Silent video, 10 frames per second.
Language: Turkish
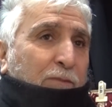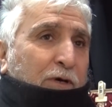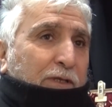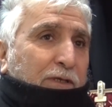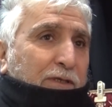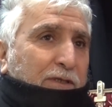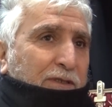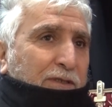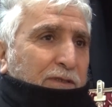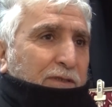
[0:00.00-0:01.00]

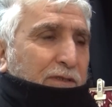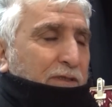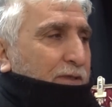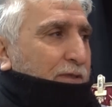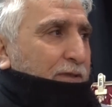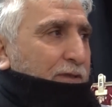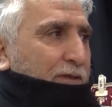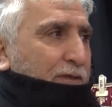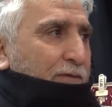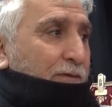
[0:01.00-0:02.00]

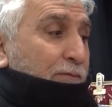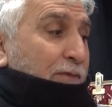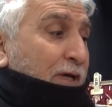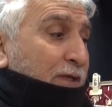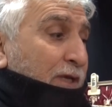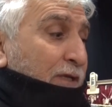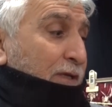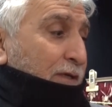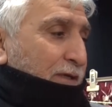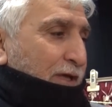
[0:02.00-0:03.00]
%42,6 ve ilave
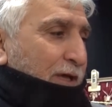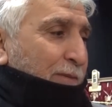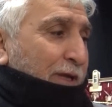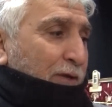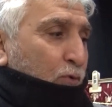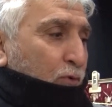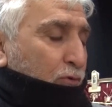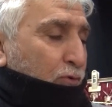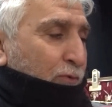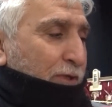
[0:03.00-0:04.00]
%5 oranında
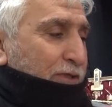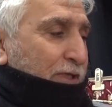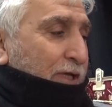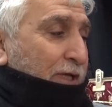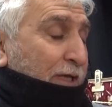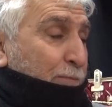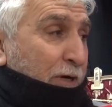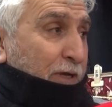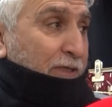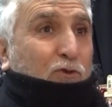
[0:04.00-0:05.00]
yükseldiğini açıkladı.